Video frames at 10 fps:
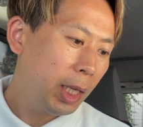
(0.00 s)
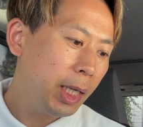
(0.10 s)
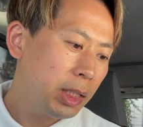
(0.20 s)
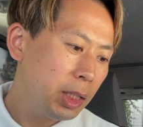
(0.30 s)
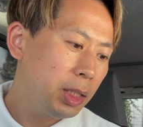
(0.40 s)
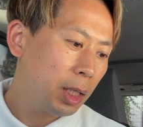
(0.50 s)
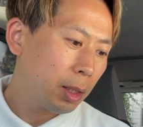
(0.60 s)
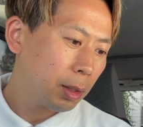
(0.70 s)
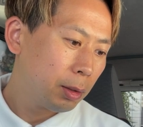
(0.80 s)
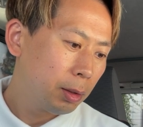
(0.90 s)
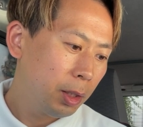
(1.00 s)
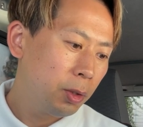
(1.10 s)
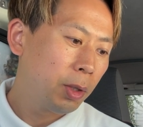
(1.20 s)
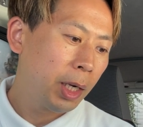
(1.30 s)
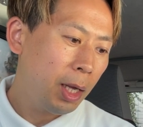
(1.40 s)
金神社って
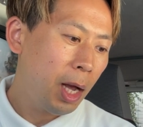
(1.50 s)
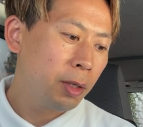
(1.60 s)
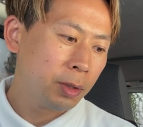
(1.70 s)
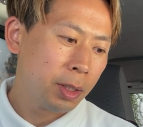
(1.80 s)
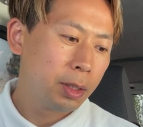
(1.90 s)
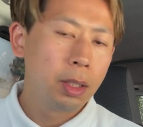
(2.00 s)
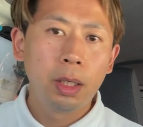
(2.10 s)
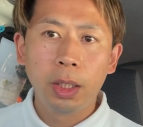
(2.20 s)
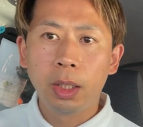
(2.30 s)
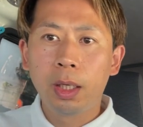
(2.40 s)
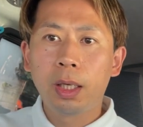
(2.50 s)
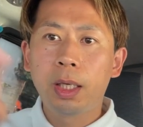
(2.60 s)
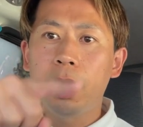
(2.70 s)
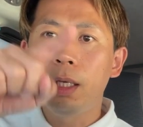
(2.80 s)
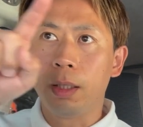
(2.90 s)
いうのがね、あるんです。
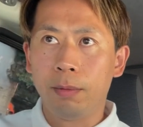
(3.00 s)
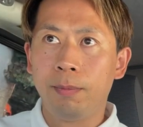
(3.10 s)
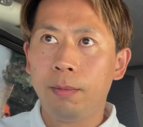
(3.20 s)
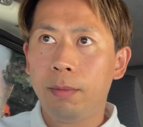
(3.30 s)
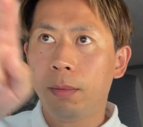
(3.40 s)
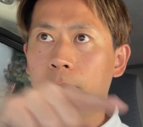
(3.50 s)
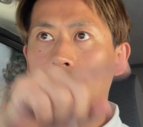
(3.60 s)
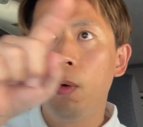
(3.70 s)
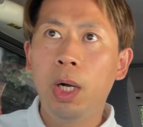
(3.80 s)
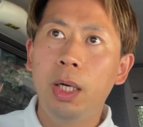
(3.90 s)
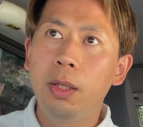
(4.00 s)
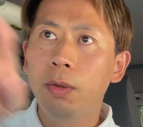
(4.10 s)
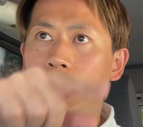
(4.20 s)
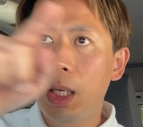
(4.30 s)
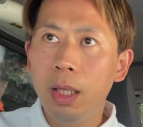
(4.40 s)
金、お金
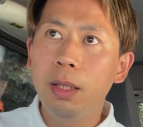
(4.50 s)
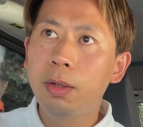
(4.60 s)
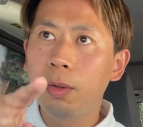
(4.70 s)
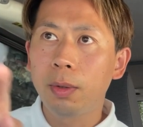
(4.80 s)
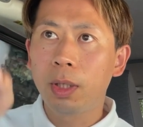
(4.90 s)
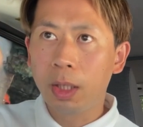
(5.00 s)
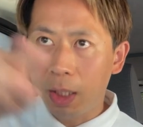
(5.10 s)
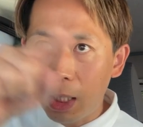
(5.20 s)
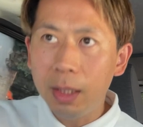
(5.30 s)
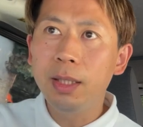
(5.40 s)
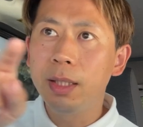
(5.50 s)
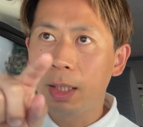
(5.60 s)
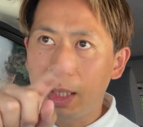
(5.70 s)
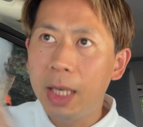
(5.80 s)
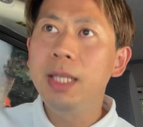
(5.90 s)
の金と、金、
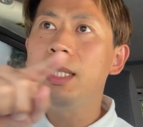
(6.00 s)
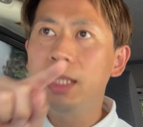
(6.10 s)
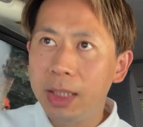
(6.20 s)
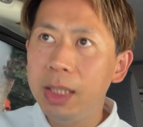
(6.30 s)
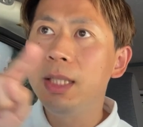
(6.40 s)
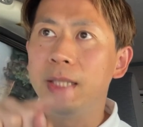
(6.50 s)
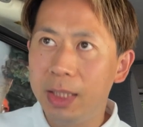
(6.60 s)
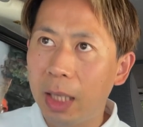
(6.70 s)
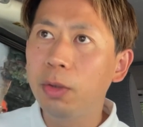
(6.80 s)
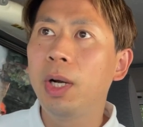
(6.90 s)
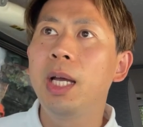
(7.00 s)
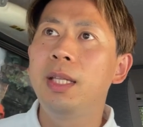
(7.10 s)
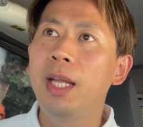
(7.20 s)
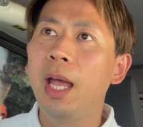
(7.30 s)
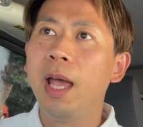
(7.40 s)
金神社と書
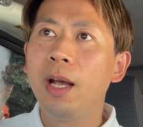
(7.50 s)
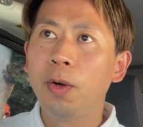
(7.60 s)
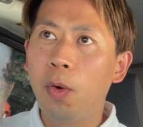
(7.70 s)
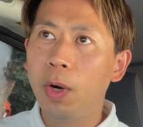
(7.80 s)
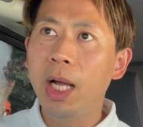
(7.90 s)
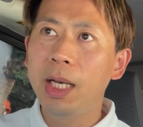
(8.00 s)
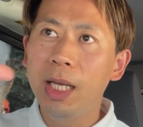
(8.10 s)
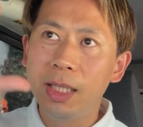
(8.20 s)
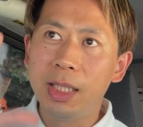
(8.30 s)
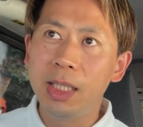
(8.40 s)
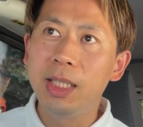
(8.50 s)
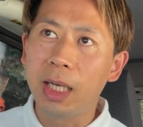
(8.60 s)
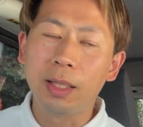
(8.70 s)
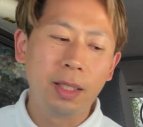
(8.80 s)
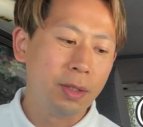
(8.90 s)
いて、黄金神
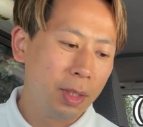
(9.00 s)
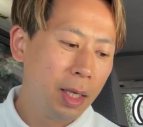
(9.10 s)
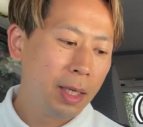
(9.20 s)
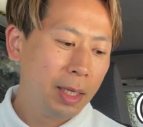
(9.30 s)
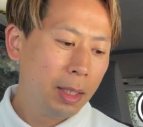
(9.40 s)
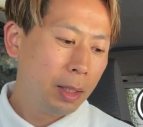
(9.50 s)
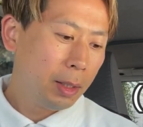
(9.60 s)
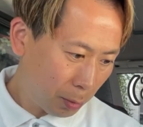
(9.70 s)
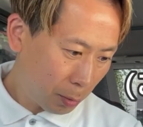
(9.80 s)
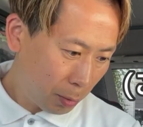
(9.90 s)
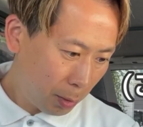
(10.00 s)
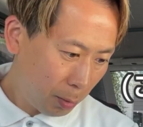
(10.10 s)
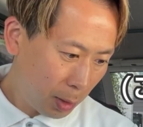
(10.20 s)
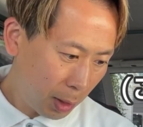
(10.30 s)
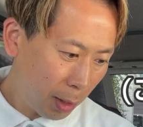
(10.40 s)
社っていうね。こ
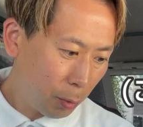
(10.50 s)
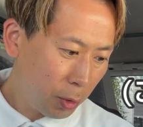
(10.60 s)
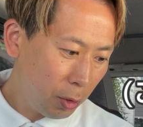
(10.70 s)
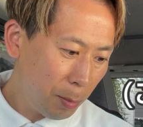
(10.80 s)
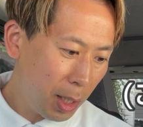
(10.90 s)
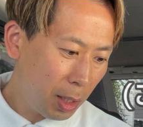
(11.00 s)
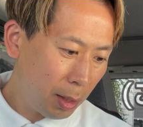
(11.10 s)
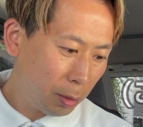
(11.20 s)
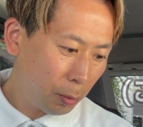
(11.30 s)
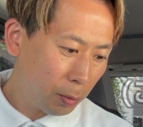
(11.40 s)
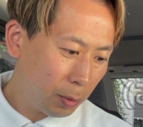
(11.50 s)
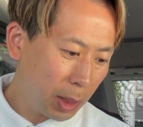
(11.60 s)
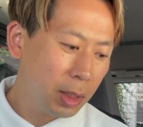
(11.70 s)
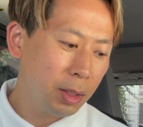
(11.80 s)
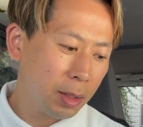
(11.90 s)
れはね、結構有名なところ
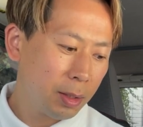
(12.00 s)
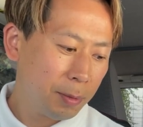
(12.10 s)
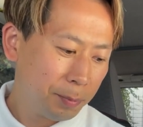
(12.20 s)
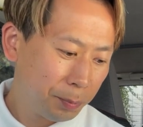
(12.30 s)
らしいんです。